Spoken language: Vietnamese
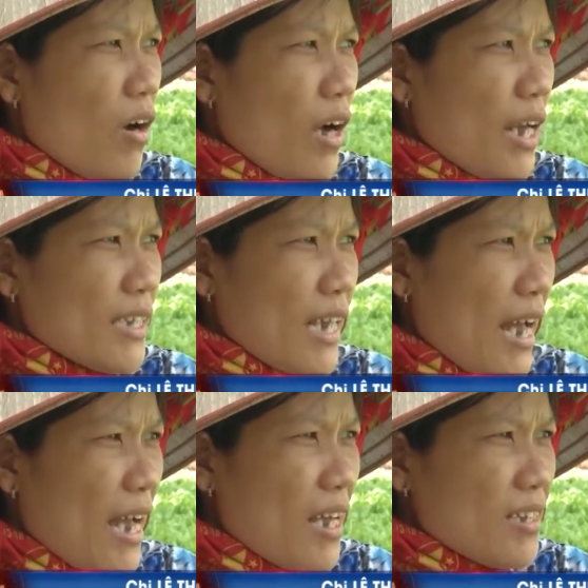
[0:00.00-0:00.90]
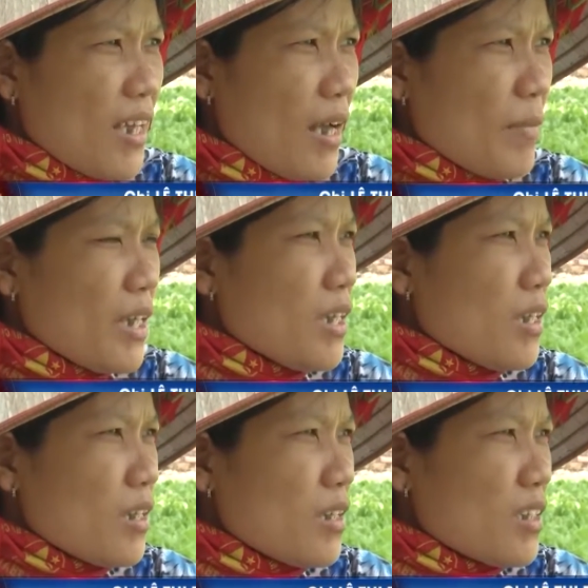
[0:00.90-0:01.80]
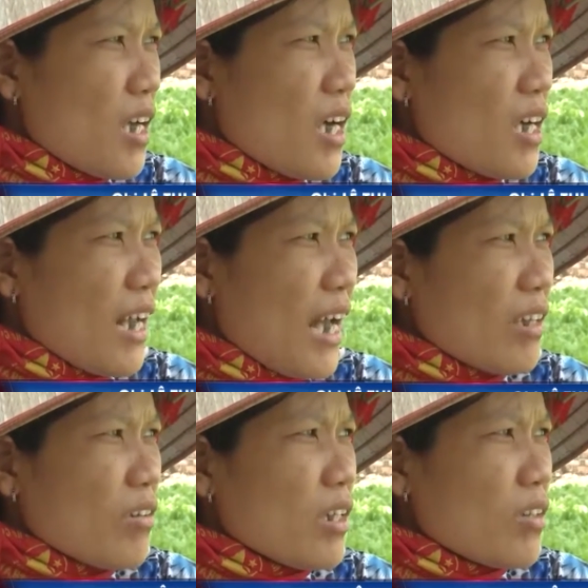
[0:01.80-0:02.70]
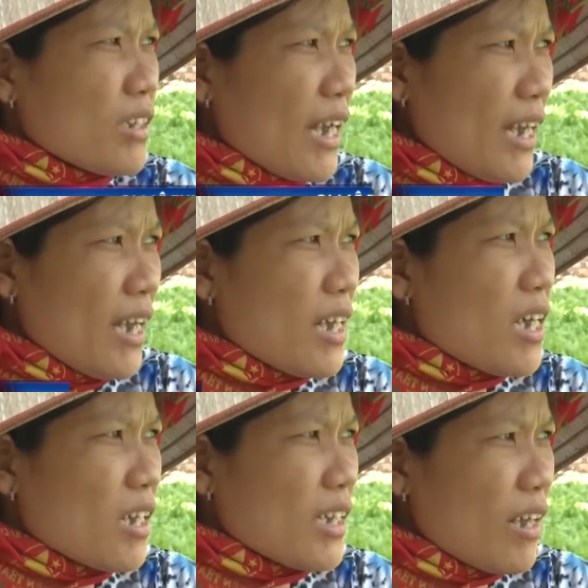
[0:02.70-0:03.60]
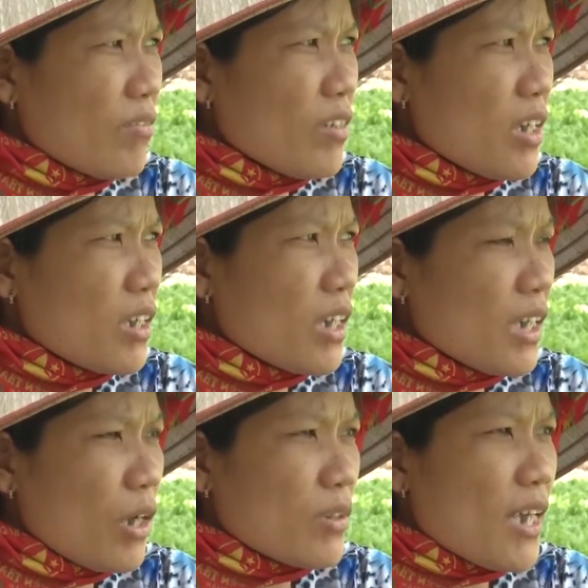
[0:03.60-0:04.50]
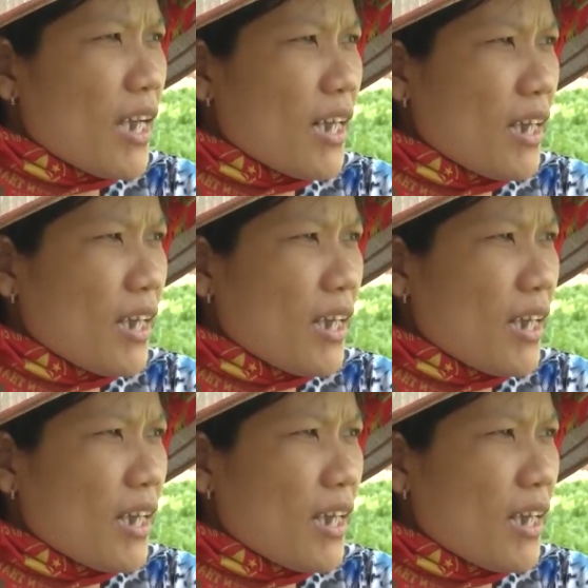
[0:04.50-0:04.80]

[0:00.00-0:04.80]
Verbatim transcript: họ hay xả xả mấy nước dơ ra nhiều khi nó chảy ảnh hưởng chảy vườn nhiều khi rau chết